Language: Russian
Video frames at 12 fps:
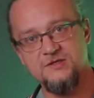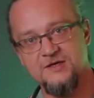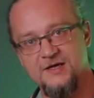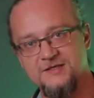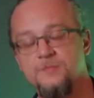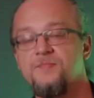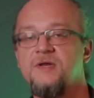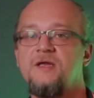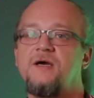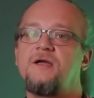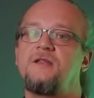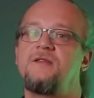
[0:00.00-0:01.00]
ты захотел
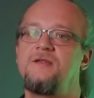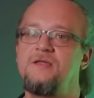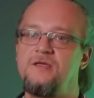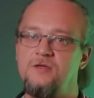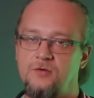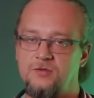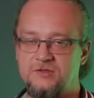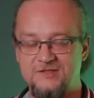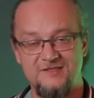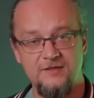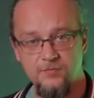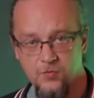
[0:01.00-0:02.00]
приехать на нее
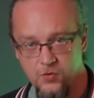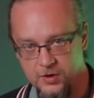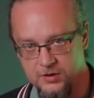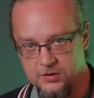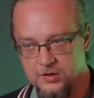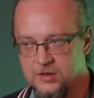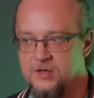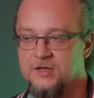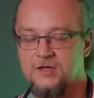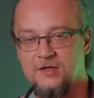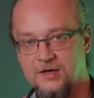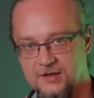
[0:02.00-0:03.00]
зимой.
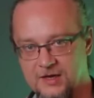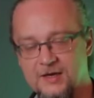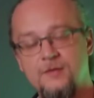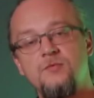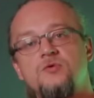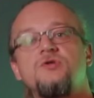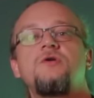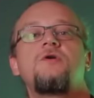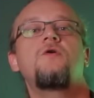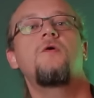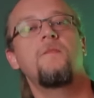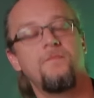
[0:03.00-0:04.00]
И тогда нам нужно
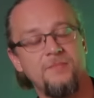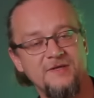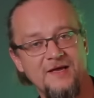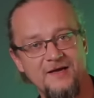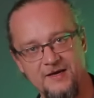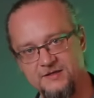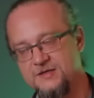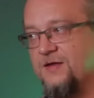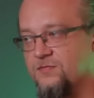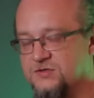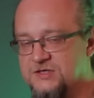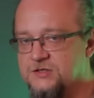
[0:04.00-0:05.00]
ее подогреть.
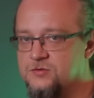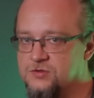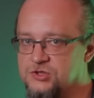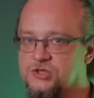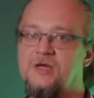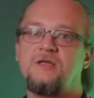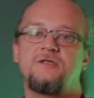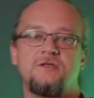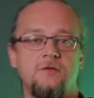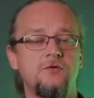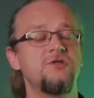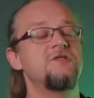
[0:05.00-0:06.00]
И вот здесь вот начинаются
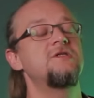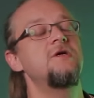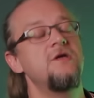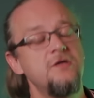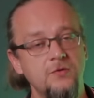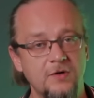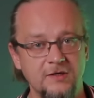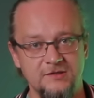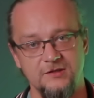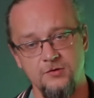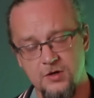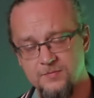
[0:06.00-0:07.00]
сложности и
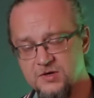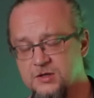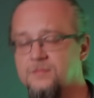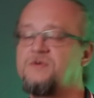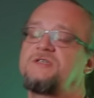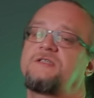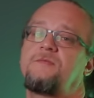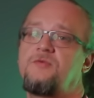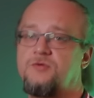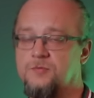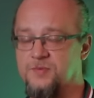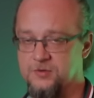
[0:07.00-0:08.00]
нюансы. Но об этом мы сейчас с
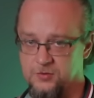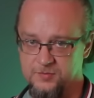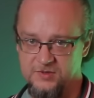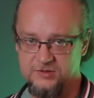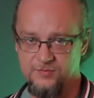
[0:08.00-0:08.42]
тобой все подробно